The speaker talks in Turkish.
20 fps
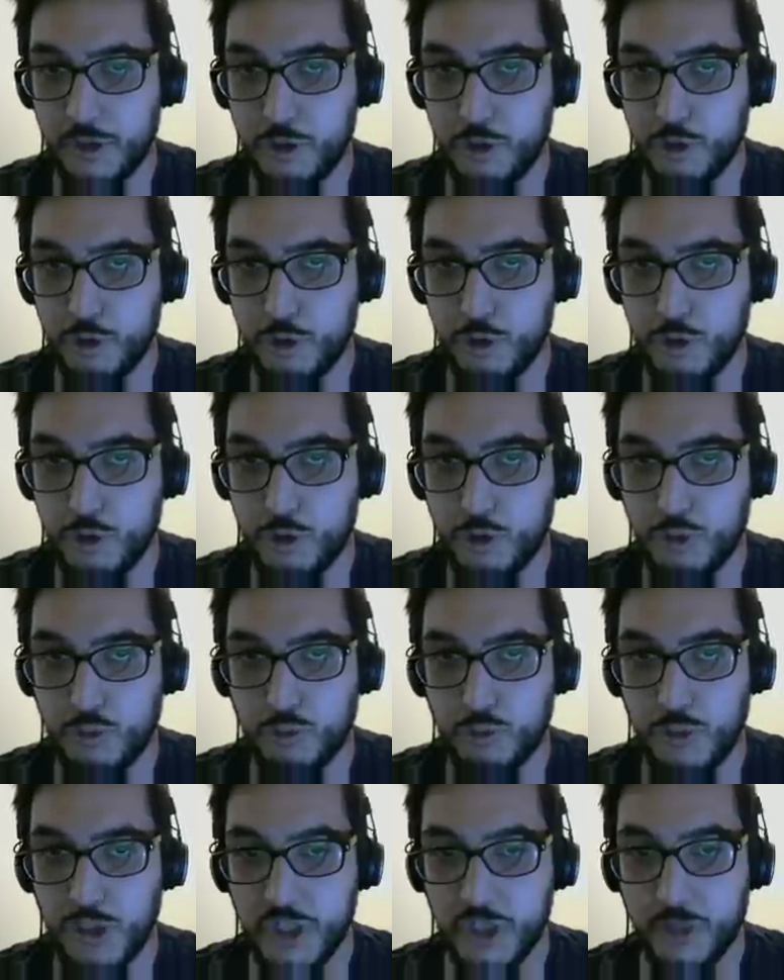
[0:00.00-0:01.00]
açıyoruz
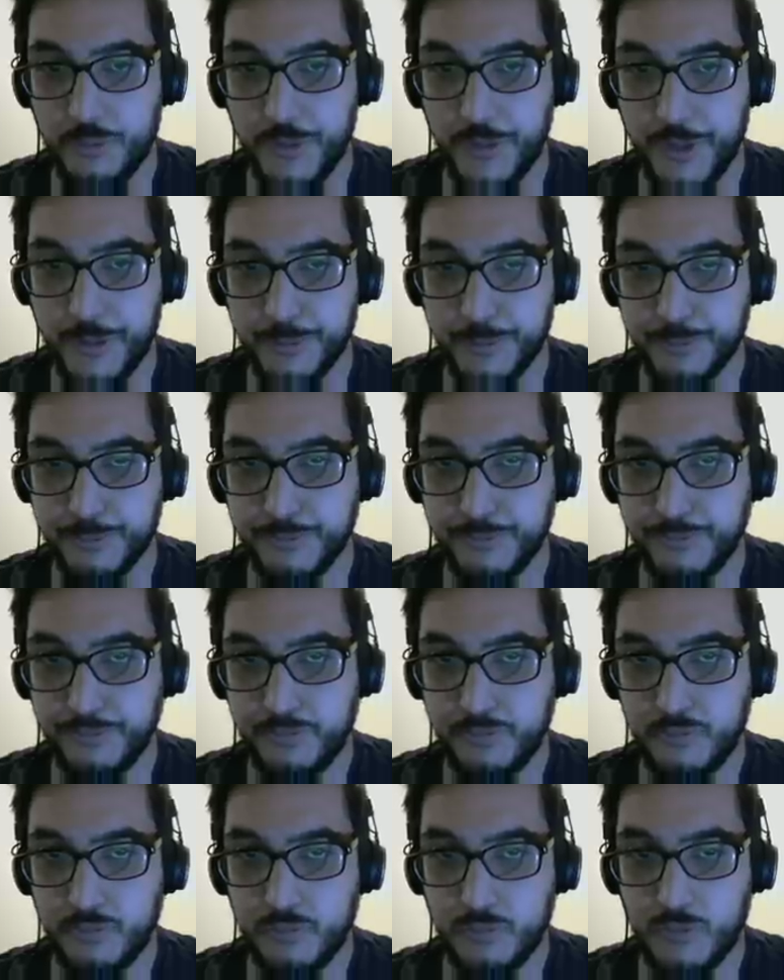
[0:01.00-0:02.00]
matchup'ta? W.
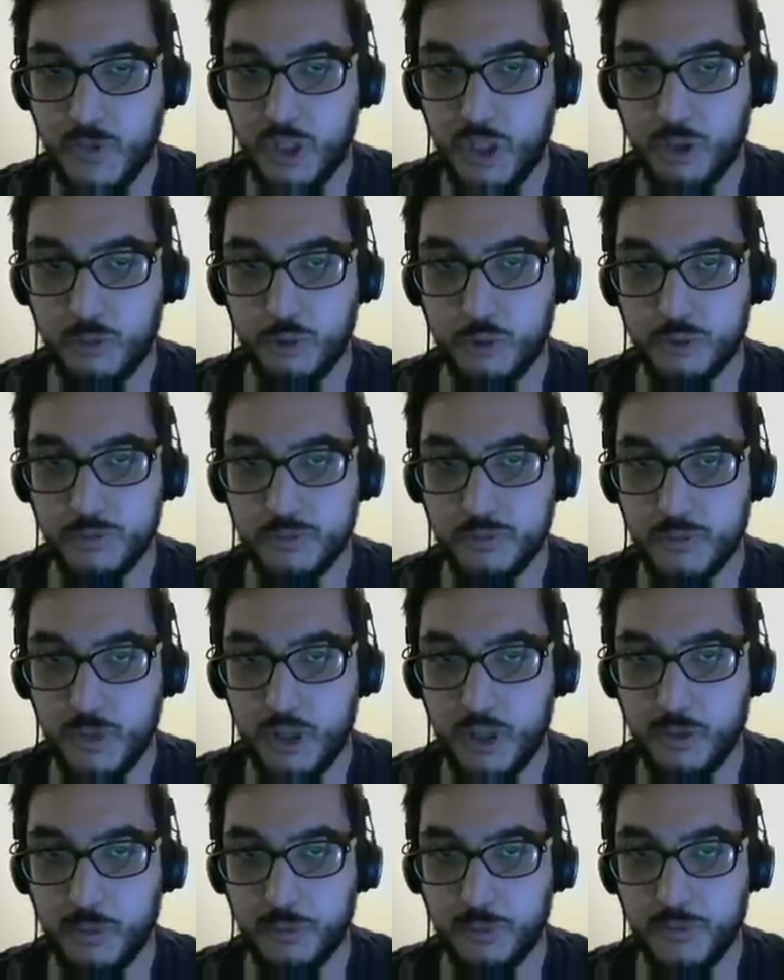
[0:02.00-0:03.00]
Tamam.
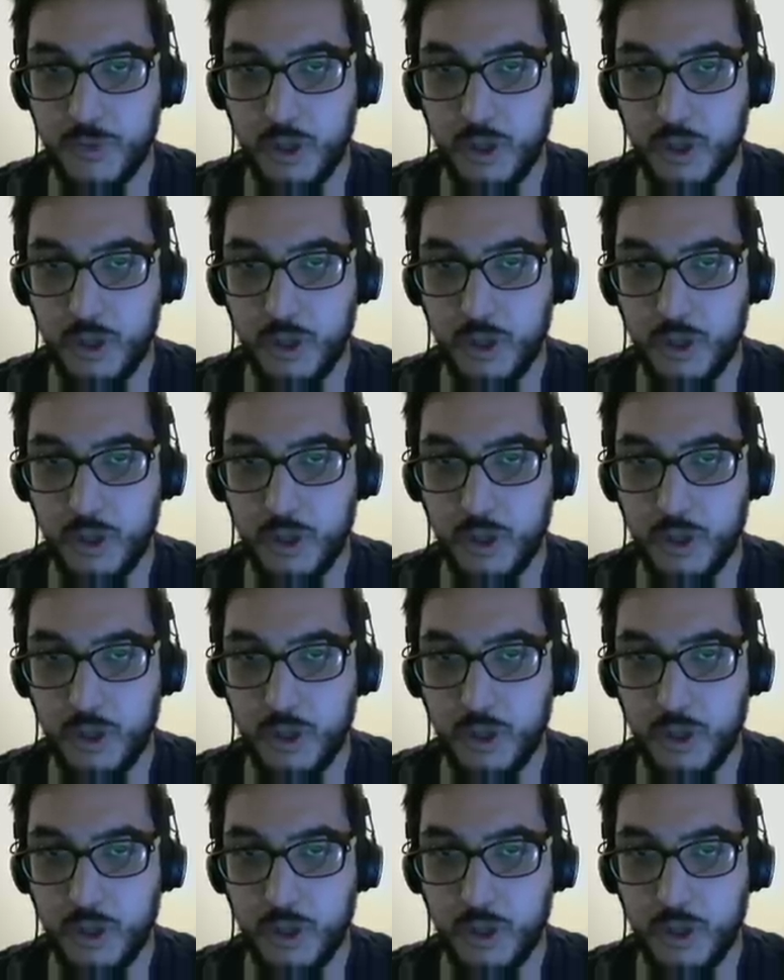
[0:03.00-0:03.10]
Tamam.